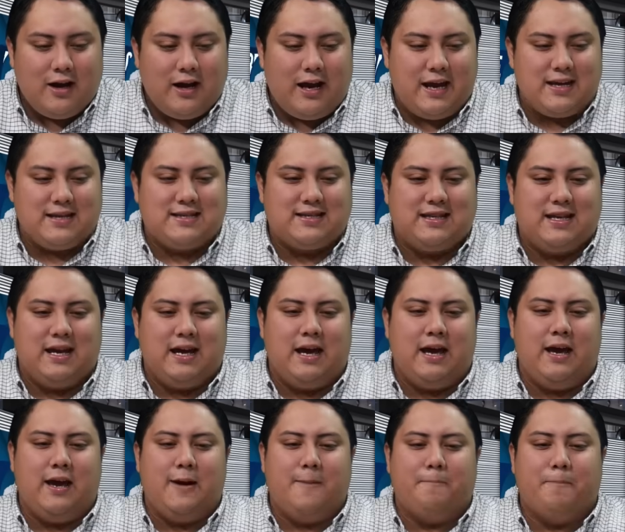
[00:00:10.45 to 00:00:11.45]

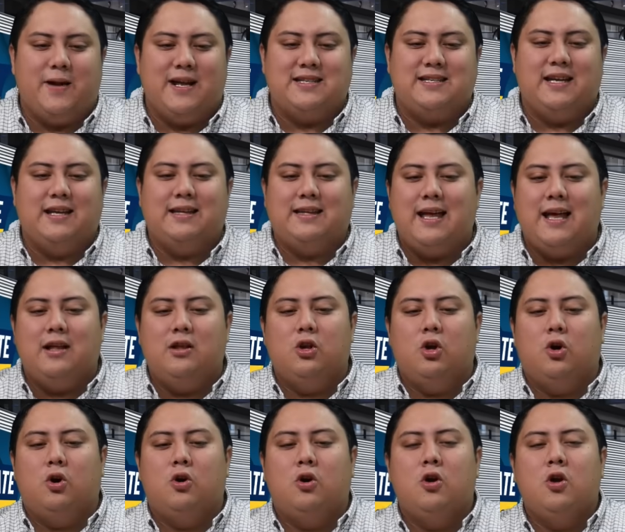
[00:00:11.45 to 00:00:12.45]
este,
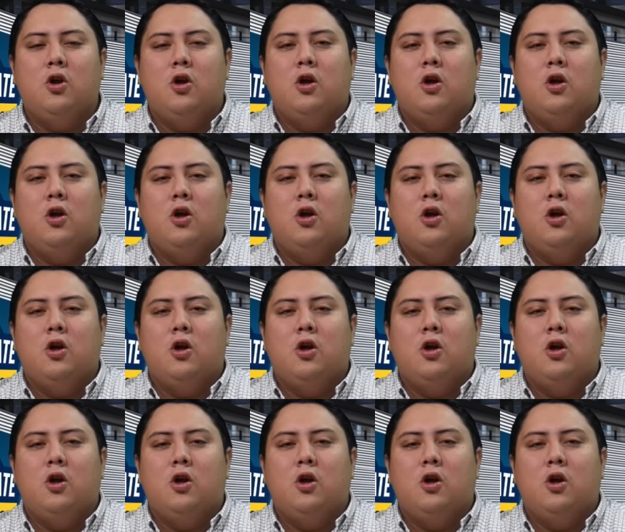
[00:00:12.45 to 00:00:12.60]
presentando